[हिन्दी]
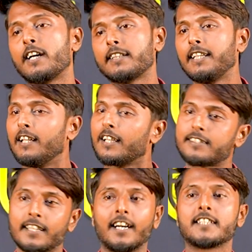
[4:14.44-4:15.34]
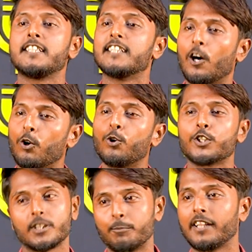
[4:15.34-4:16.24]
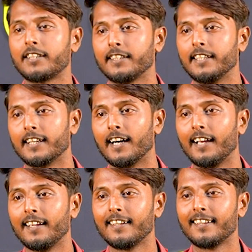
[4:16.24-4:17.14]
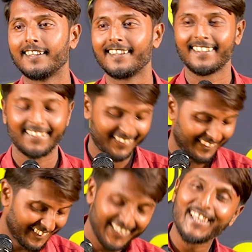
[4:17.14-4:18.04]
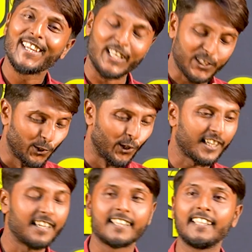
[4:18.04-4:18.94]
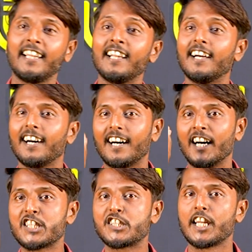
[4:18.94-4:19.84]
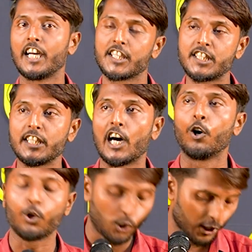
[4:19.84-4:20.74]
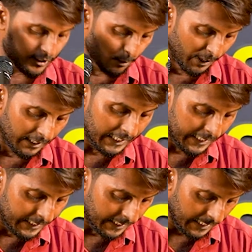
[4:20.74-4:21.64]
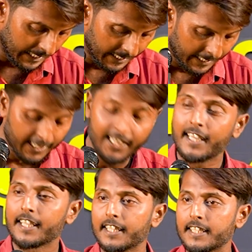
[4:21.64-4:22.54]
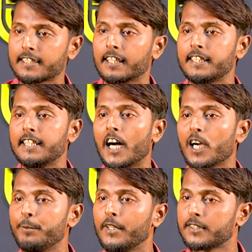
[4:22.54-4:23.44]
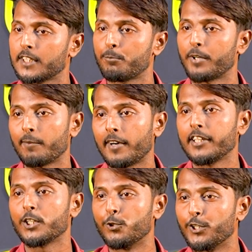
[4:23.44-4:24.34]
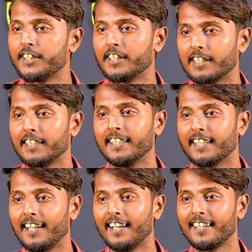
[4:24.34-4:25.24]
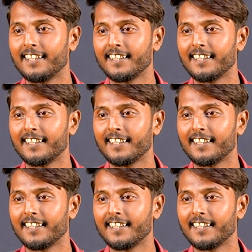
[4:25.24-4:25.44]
कर दिल अक्सर हसीनाओं को संभलते देखा है कि तोड़ कर दिल अक्सर हसीनाओं को संभलते देखा है इश्क की आग में अक्सर परवाने को ही जलते देखा है